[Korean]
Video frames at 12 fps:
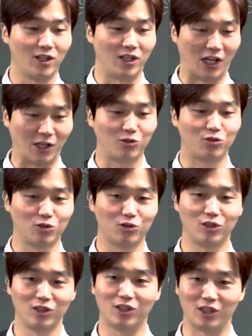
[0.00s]

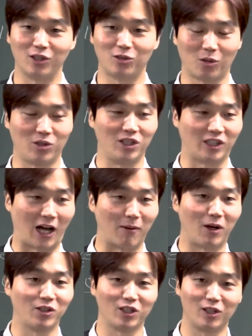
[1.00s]
예수는 그리스도 이
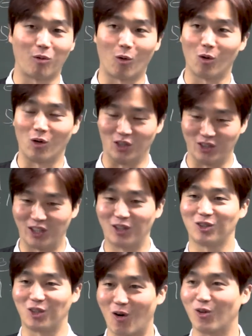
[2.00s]
답안지를 보고
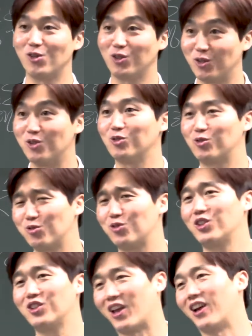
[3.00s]
그대로 적을 수 있는
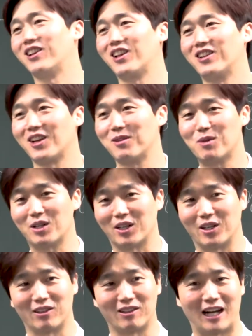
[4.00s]
수준이 돼야 된다 이
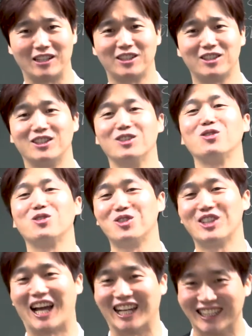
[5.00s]
말이에요. 아직 그
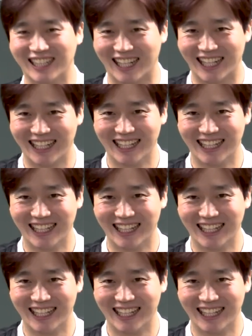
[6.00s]
수준이 아니야.